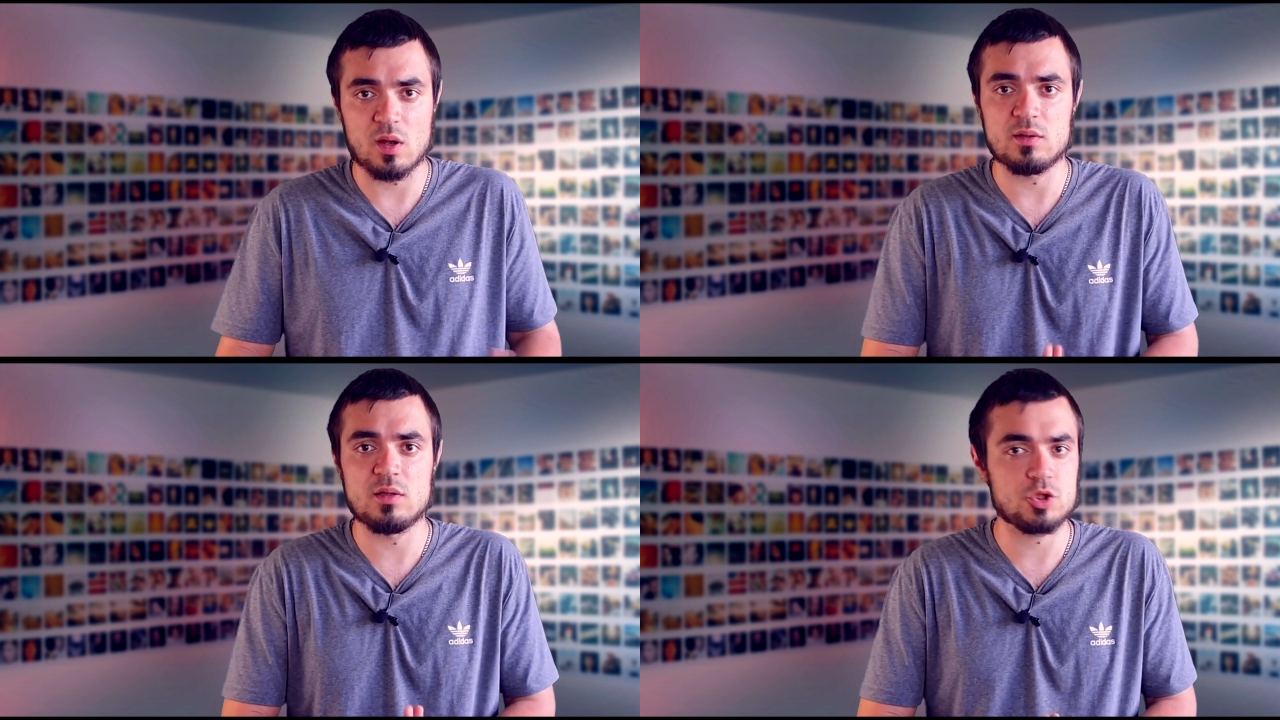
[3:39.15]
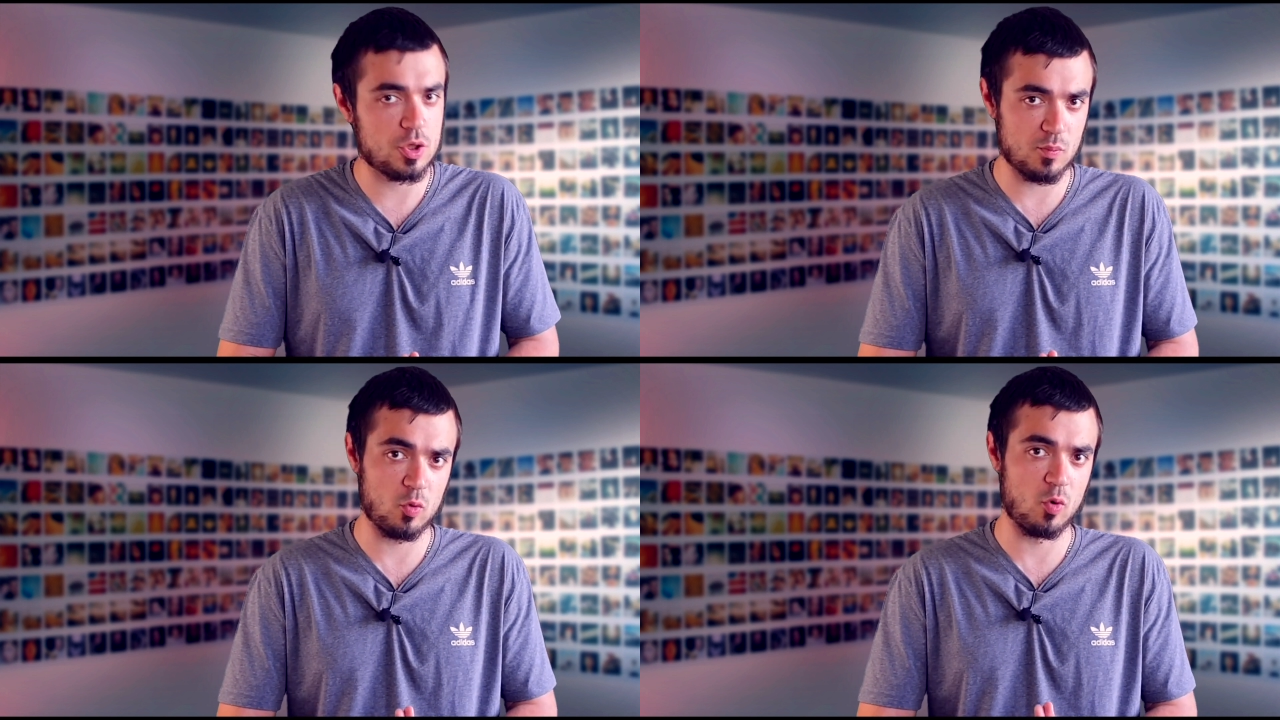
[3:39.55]
конечно,
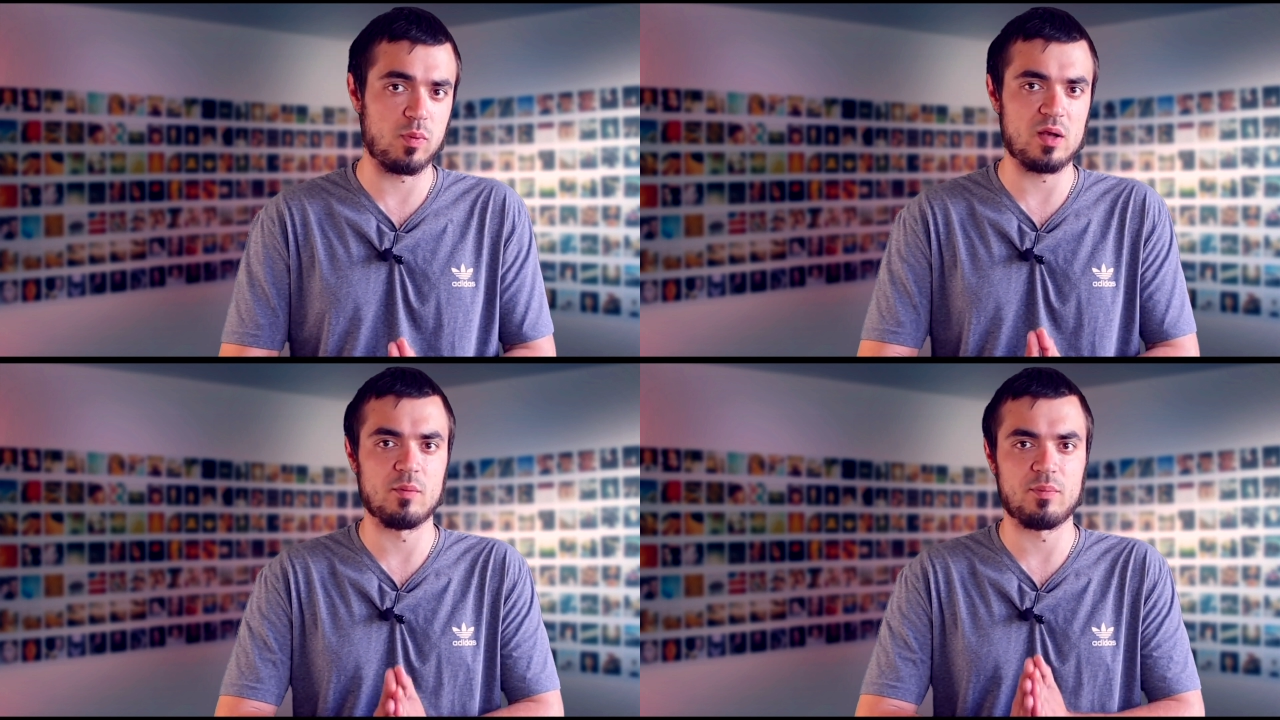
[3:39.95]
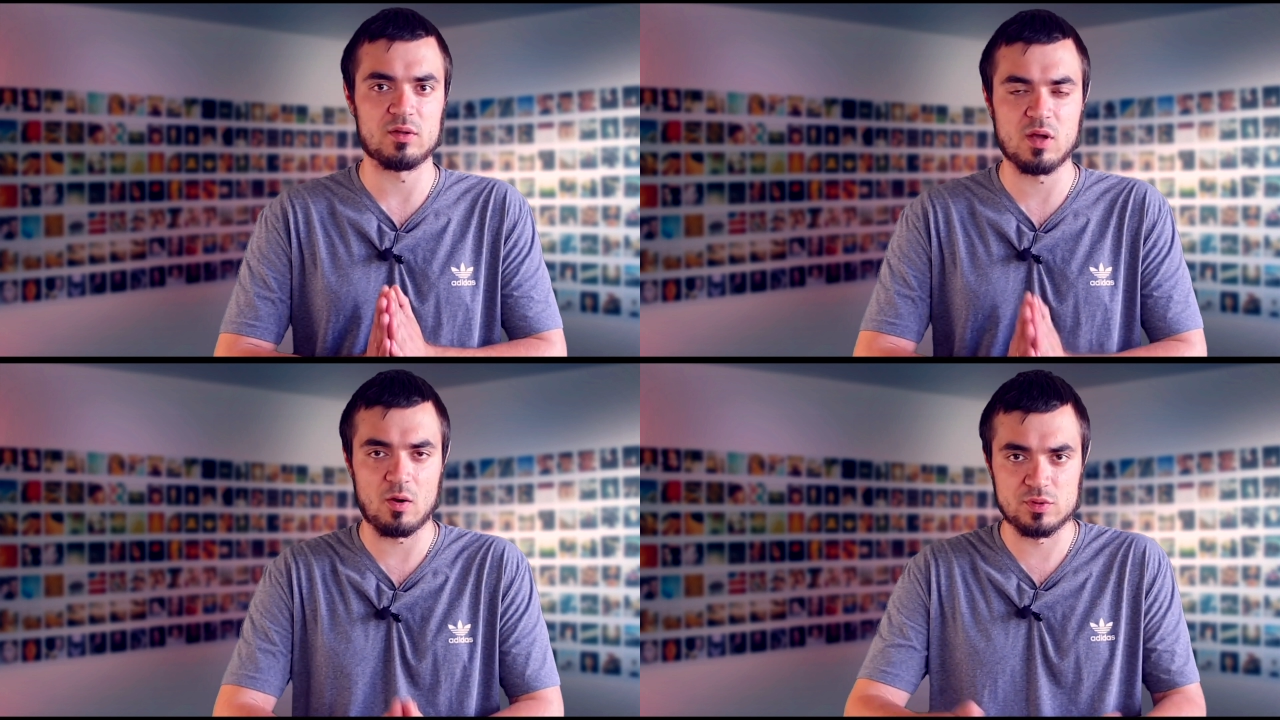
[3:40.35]
не покупай на
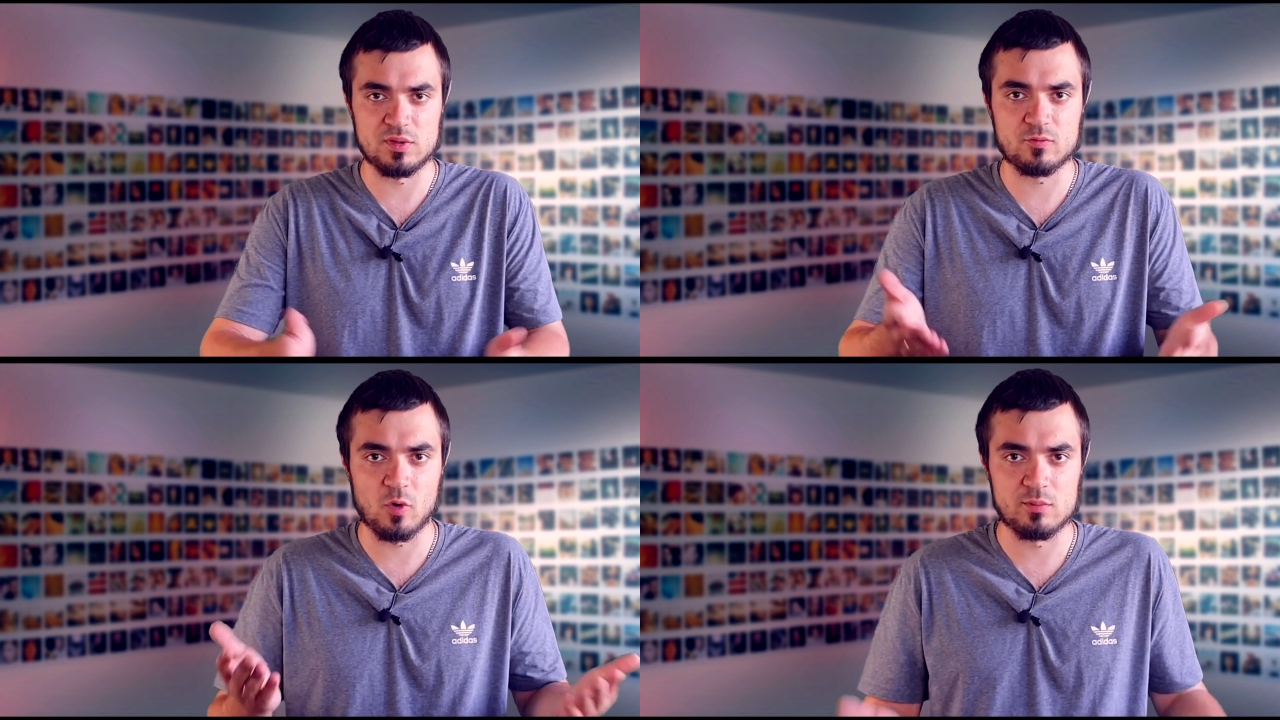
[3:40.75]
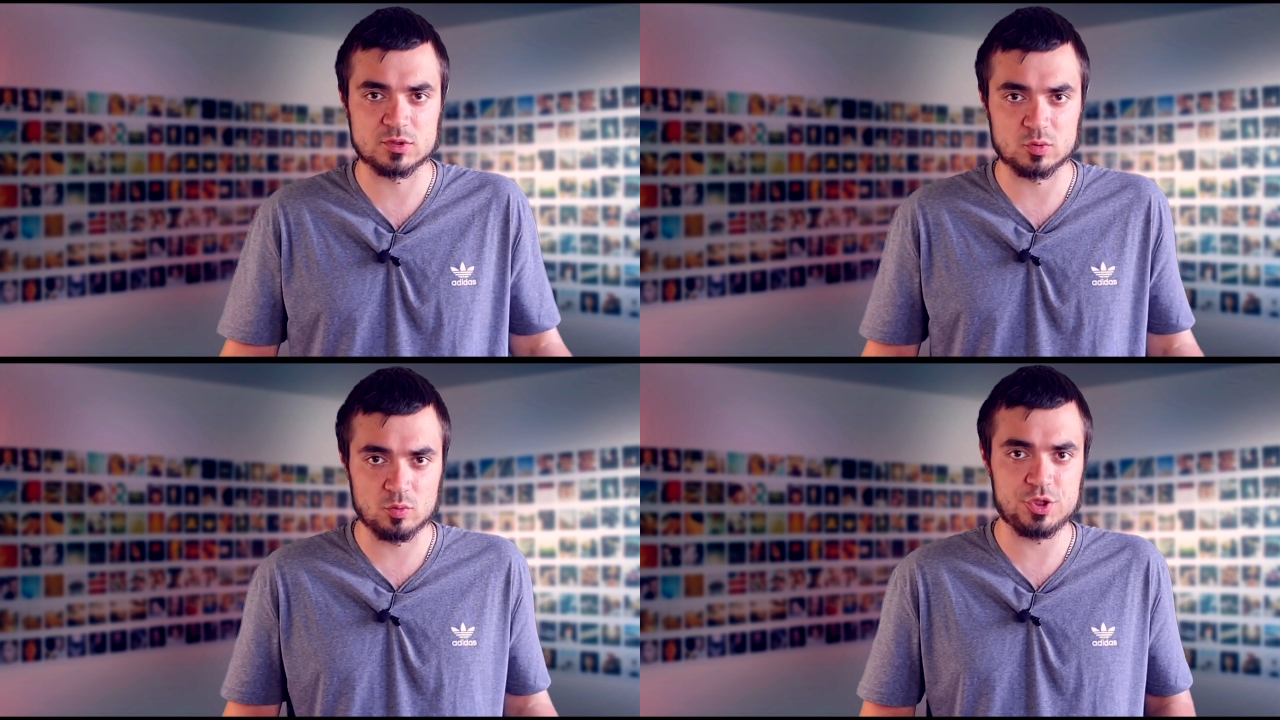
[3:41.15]
Пандау ни в коем
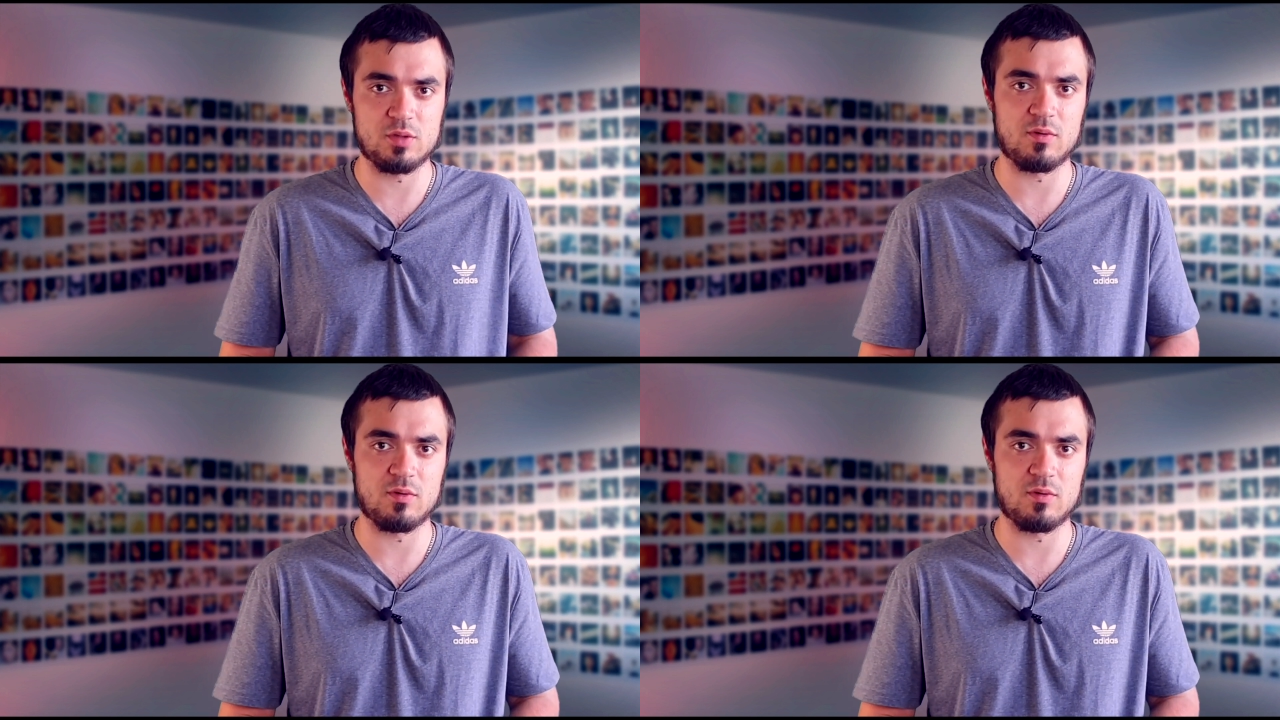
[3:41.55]
случае